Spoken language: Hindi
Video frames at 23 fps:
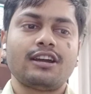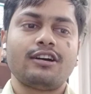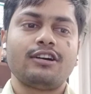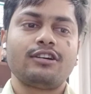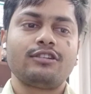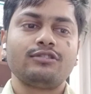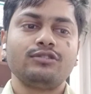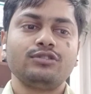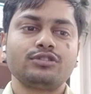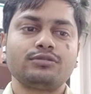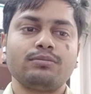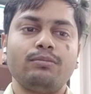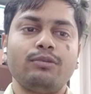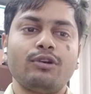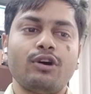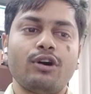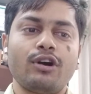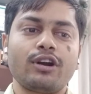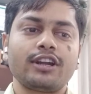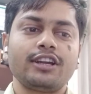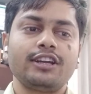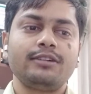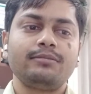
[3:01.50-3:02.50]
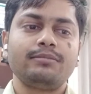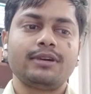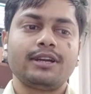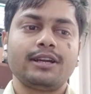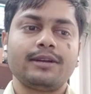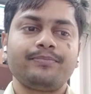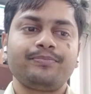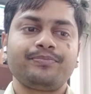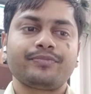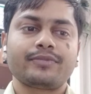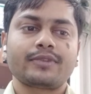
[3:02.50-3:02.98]
हैं और उस ब्लॉगिंग
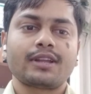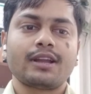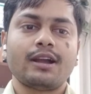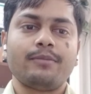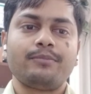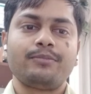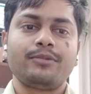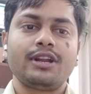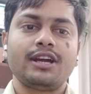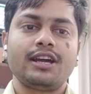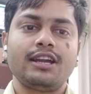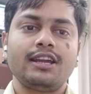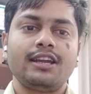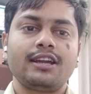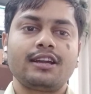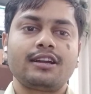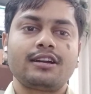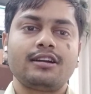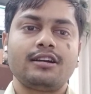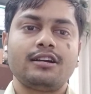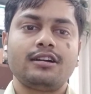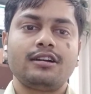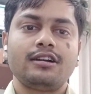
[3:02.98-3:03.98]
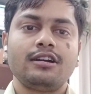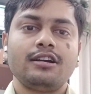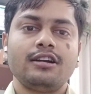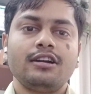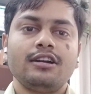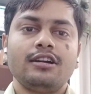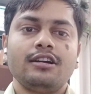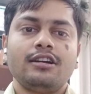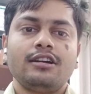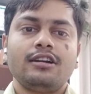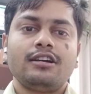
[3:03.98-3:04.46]
में अपना एक
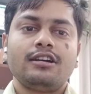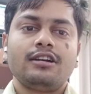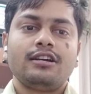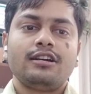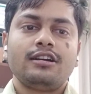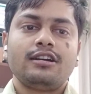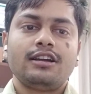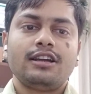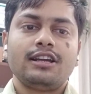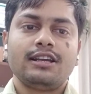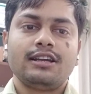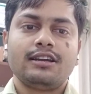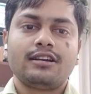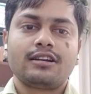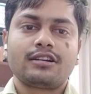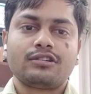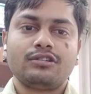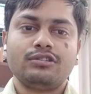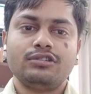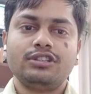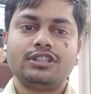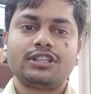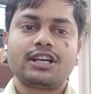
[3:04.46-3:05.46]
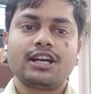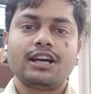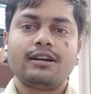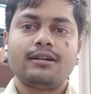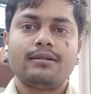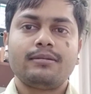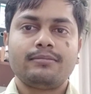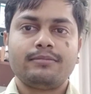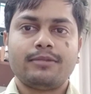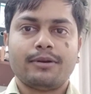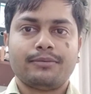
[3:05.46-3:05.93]
खुद का
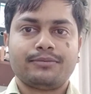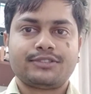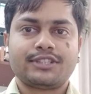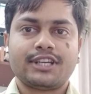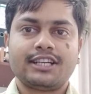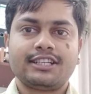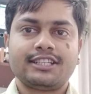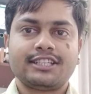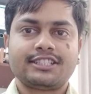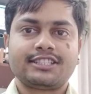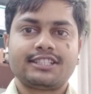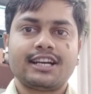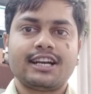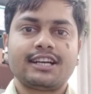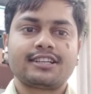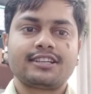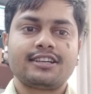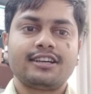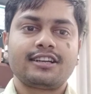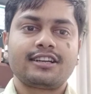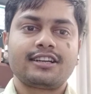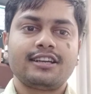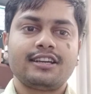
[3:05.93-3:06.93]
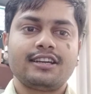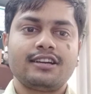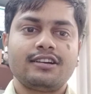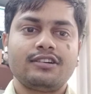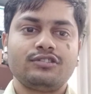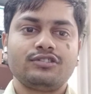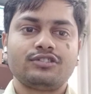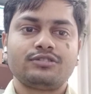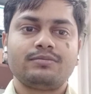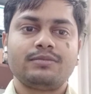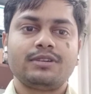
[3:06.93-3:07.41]
वेबसाइट स्टार्ट करके
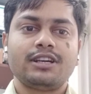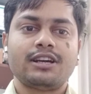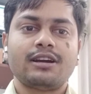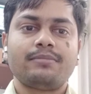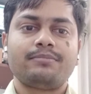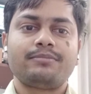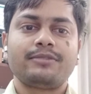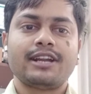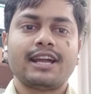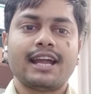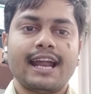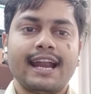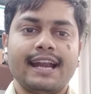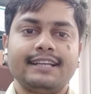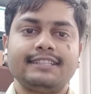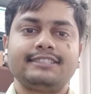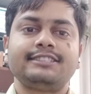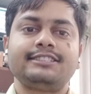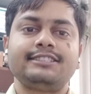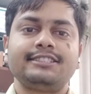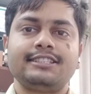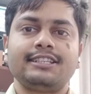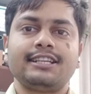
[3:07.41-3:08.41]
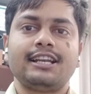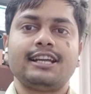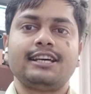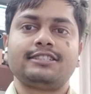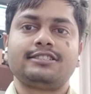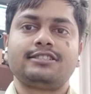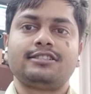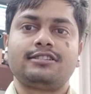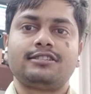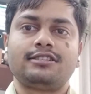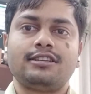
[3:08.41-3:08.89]
उसमें आप एड्स चला
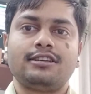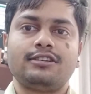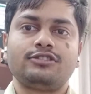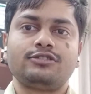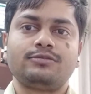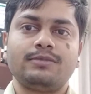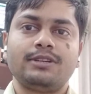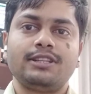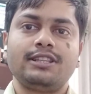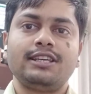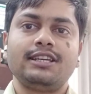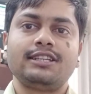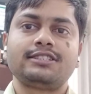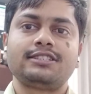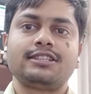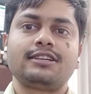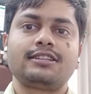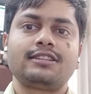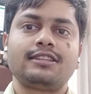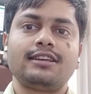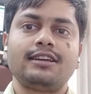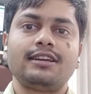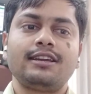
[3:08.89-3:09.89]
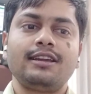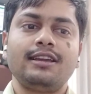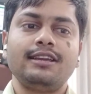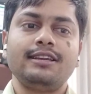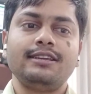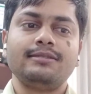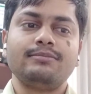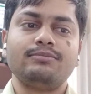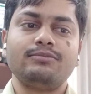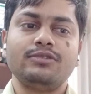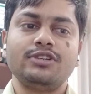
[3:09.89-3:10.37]
सकते हैं उसमें दे सकते हैं
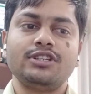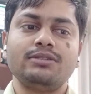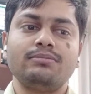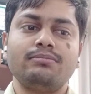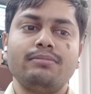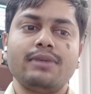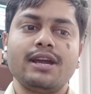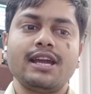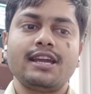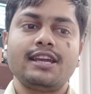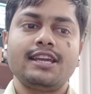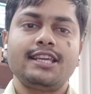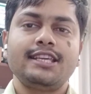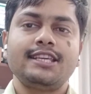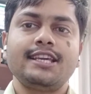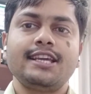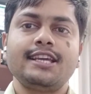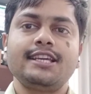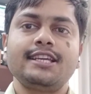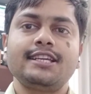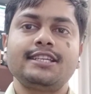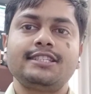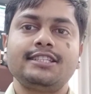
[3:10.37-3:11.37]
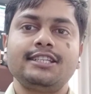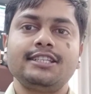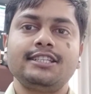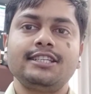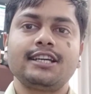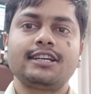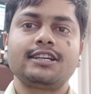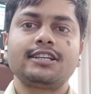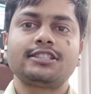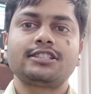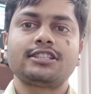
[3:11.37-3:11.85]
कि मैं ये ये
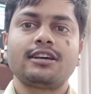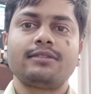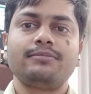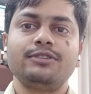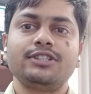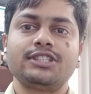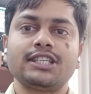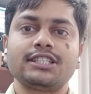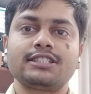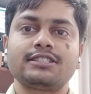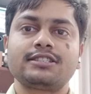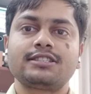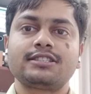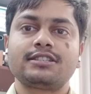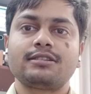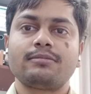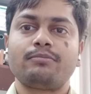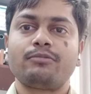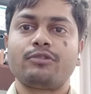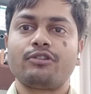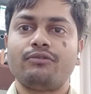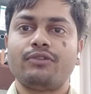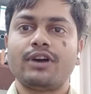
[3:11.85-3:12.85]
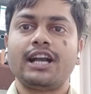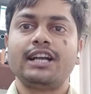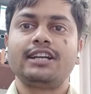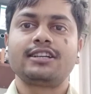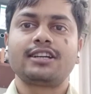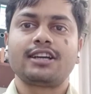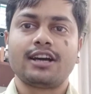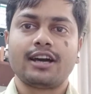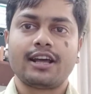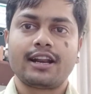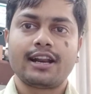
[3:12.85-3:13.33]
चीज़ें के सर्विसेस प्रोवाइड
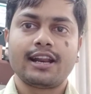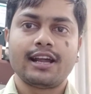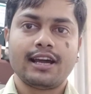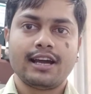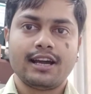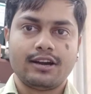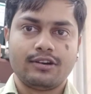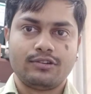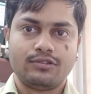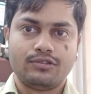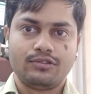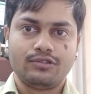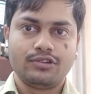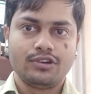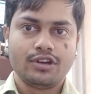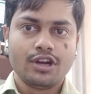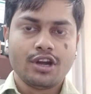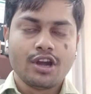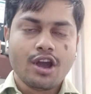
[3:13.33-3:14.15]
कर रहा हूँ